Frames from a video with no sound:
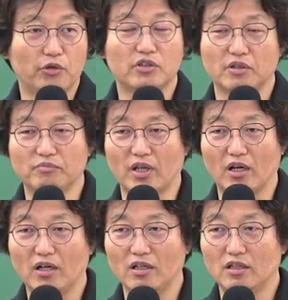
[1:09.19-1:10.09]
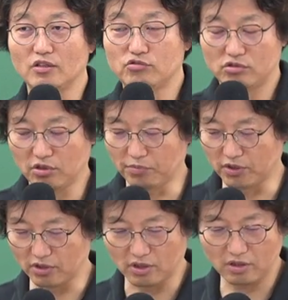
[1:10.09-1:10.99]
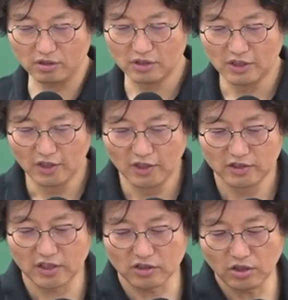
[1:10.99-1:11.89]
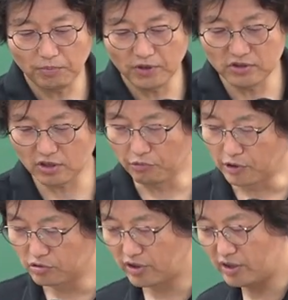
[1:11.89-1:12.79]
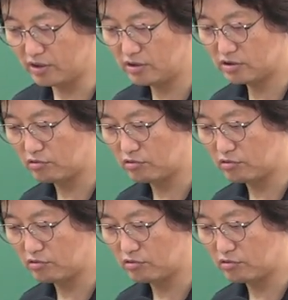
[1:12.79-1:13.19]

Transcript: 외워야 됩니다. 예, 축적 변경. 자, 첫 번째를 외울게요.